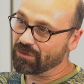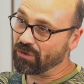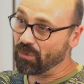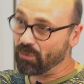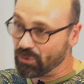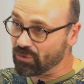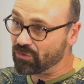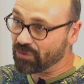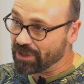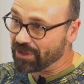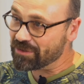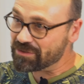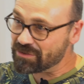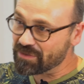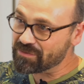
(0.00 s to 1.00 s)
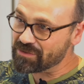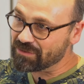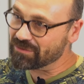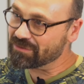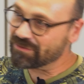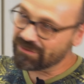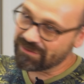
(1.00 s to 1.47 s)
comme on le voyait en
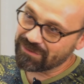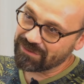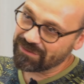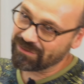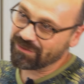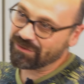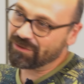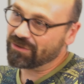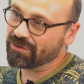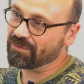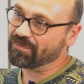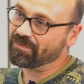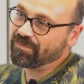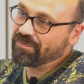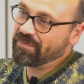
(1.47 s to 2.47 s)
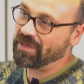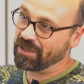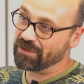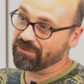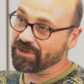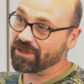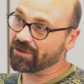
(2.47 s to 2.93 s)
1900. Donc euh,
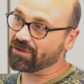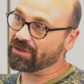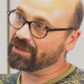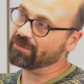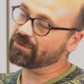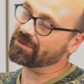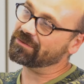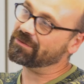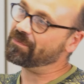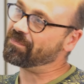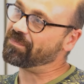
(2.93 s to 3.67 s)
il y a une vie incroyable.